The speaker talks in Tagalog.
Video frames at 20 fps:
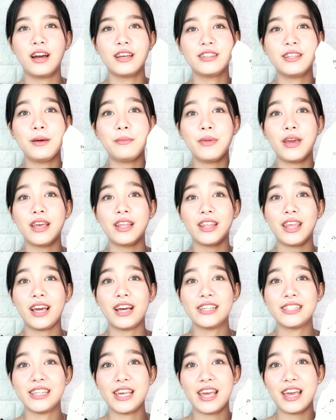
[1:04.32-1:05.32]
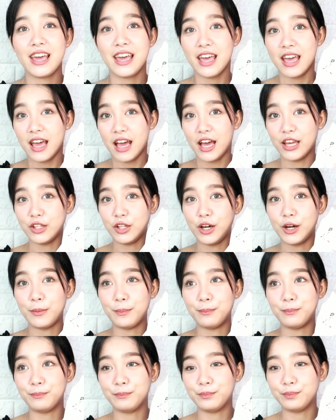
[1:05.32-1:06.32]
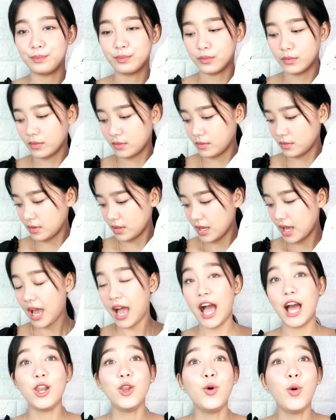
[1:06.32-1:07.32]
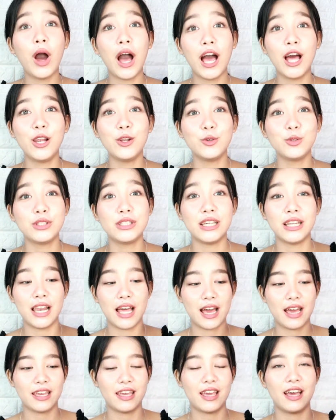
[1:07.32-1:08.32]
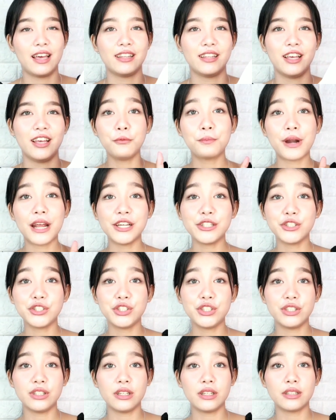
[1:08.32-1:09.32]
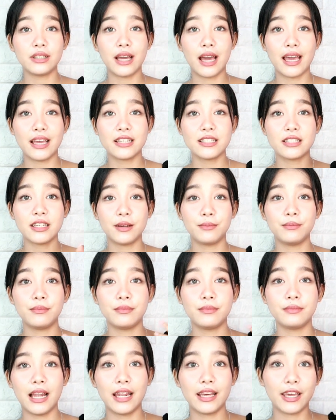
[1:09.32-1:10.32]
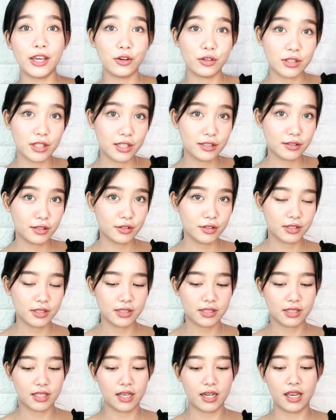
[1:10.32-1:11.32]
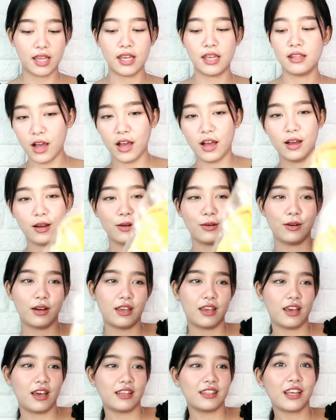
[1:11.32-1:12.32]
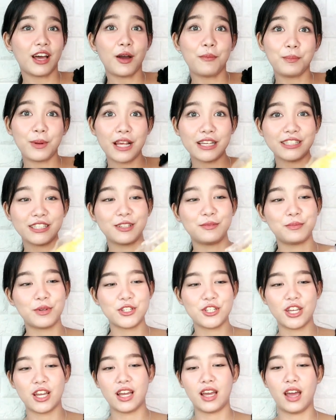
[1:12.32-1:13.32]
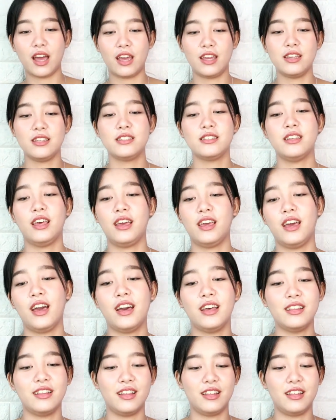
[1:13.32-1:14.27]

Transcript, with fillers: mga damit, eh, kasi, an, um, halo-halo sila. Ito yung price guys. Um, ilalagay ko na lang sa screen. Wow, ayan. Naka-plastic pa siya, guys. Ayan.